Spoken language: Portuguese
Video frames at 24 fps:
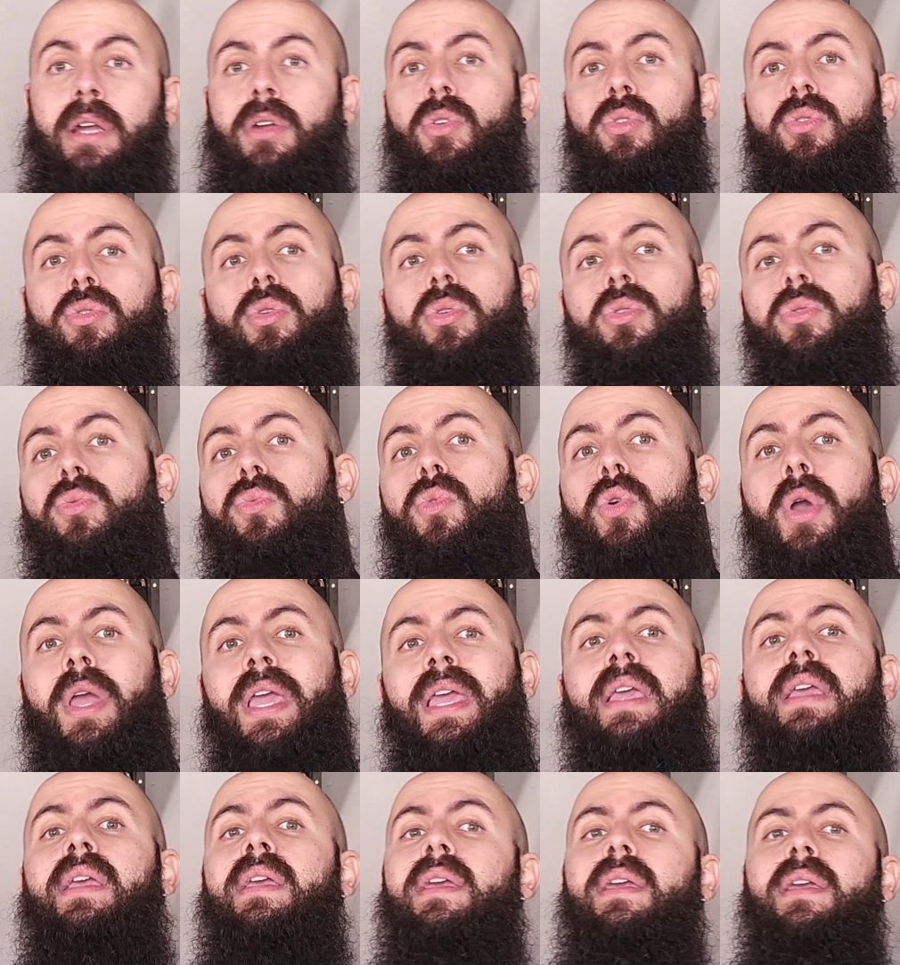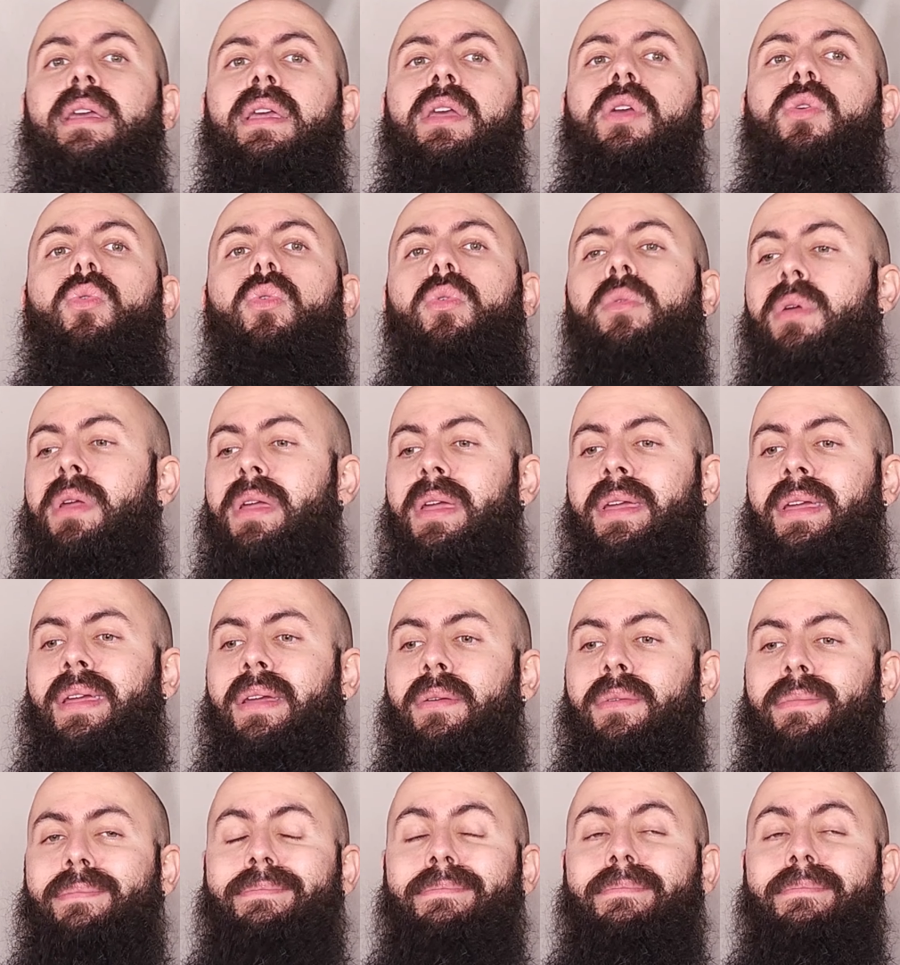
que eu estou num ringue e, e,